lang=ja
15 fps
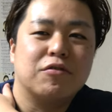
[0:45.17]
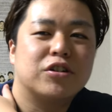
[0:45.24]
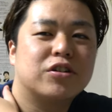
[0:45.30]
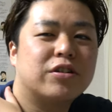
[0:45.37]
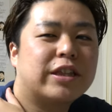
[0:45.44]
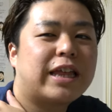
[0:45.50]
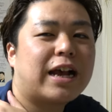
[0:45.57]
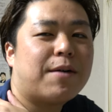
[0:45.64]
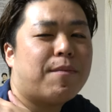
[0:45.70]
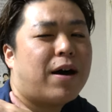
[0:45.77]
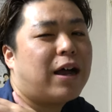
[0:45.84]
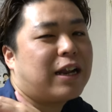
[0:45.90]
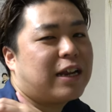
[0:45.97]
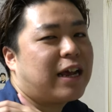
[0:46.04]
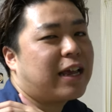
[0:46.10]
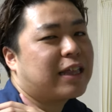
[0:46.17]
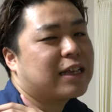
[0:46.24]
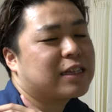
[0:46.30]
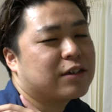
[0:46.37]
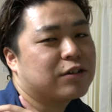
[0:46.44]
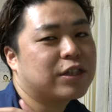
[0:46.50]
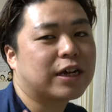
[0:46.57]
後ろに手が回らないん
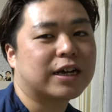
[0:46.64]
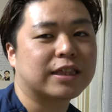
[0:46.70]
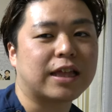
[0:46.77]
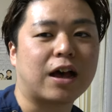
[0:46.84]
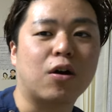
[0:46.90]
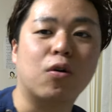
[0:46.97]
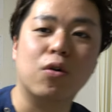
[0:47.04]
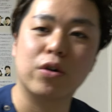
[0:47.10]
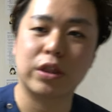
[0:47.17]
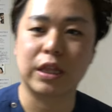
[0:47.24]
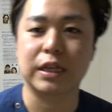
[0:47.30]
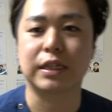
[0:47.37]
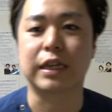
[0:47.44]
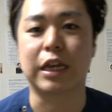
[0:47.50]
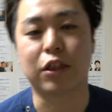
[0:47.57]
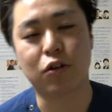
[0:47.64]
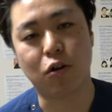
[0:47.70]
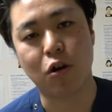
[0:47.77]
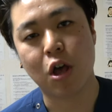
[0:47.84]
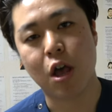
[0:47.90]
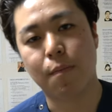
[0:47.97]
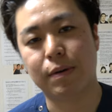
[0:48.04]
ですって方多いんですけ
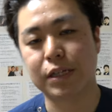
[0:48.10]
ど、